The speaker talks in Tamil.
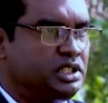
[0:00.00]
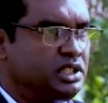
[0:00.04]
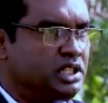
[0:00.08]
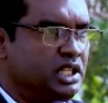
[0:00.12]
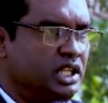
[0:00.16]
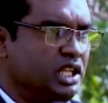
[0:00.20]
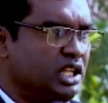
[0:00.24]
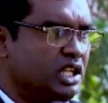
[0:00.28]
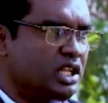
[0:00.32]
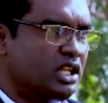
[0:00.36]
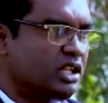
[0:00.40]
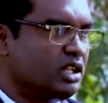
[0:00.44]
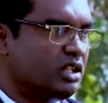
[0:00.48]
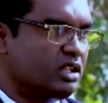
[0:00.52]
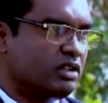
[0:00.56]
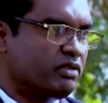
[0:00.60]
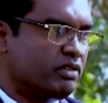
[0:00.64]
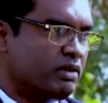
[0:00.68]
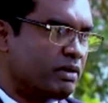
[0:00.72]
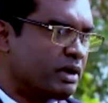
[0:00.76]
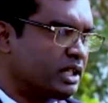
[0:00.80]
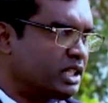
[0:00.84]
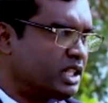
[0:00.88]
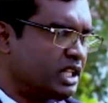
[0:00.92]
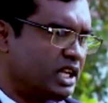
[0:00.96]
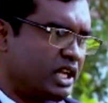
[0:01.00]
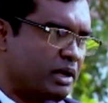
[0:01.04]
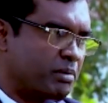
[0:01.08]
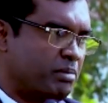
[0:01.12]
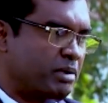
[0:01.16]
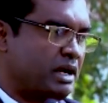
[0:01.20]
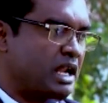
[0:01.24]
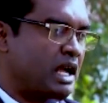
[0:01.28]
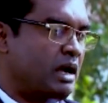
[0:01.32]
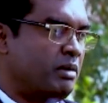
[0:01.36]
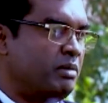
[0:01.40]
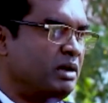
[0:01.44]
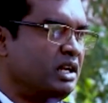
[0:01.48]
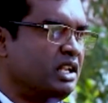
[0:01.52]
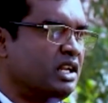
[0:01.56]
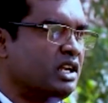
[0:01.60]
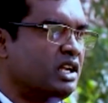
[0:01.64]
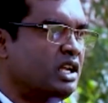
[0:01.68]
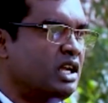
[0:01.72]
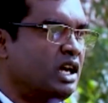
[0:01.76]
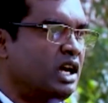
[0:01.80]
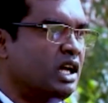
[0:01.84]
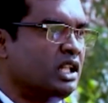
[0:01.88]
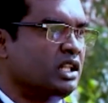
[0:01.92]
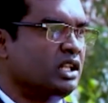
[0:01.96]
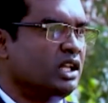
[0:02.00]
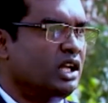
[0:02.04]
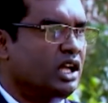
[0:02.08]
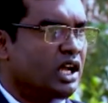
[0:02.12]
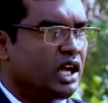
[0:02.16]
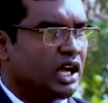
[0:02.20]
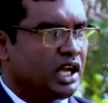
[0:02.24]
தீ விபத்து ஏற்படாமல் இருக்காது